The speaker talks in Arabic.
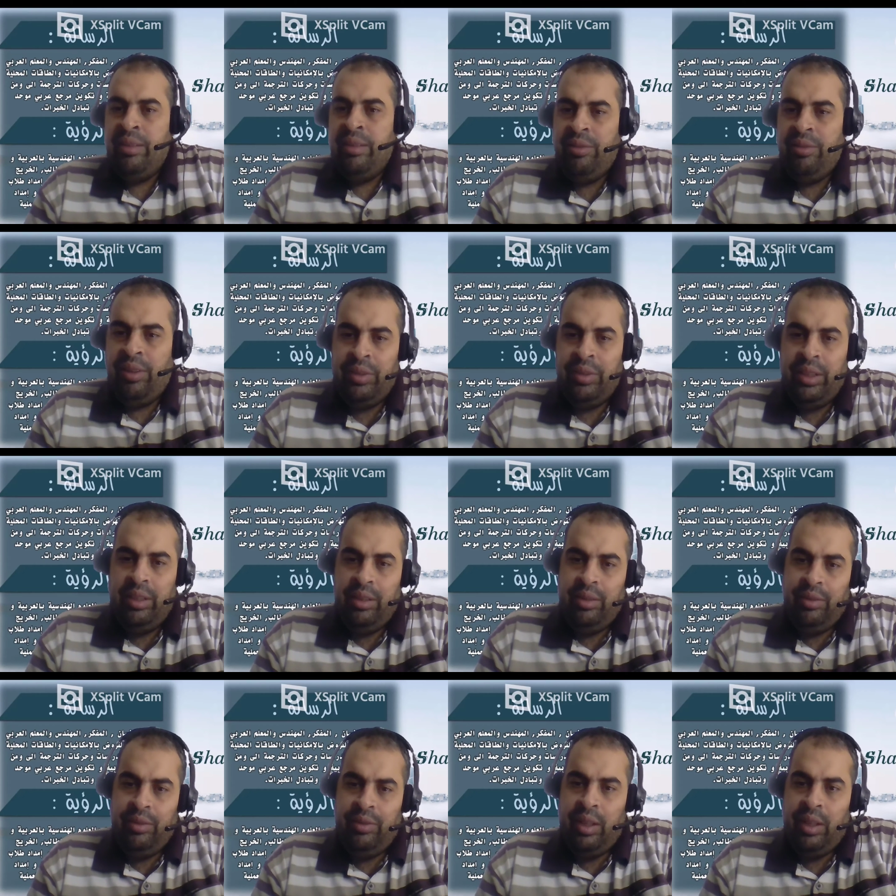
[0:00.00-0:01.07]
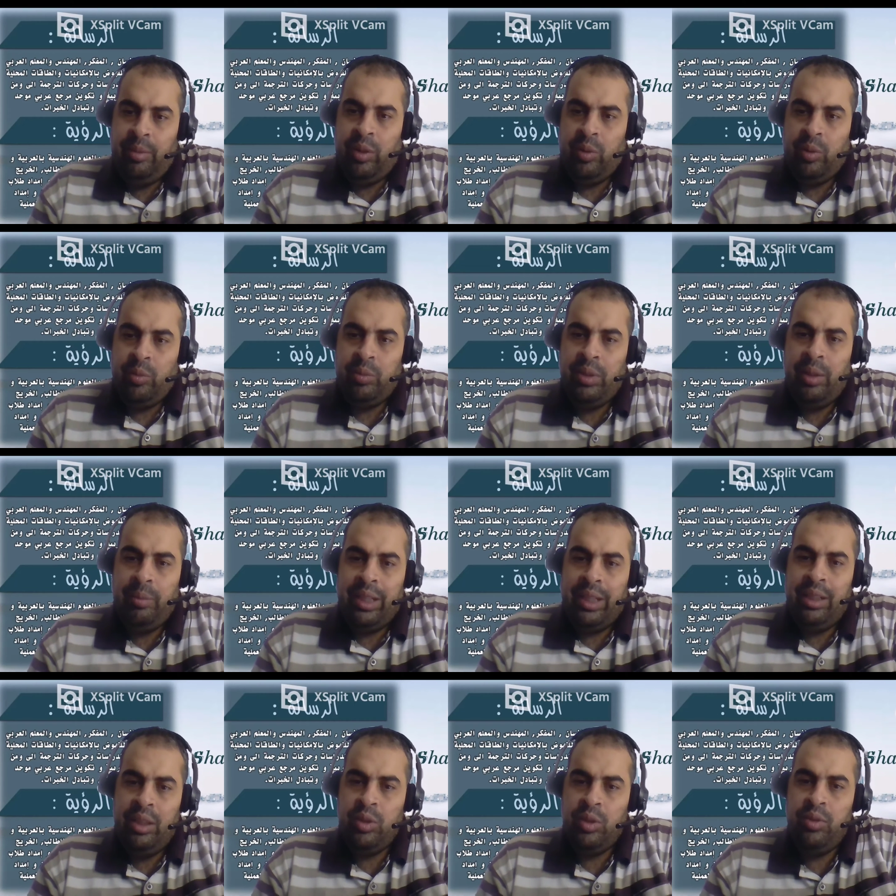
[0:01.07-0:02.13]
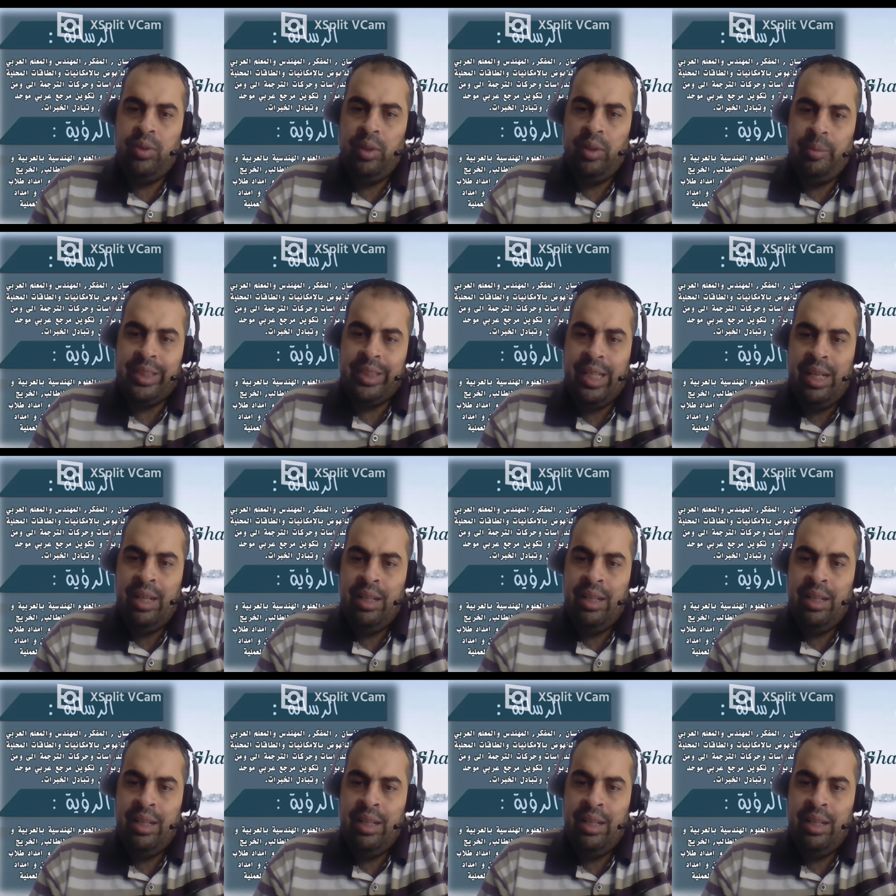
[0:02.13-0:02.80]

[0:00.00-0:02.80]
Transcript: ففي فرق بينهم طب خلينا نشوف مثال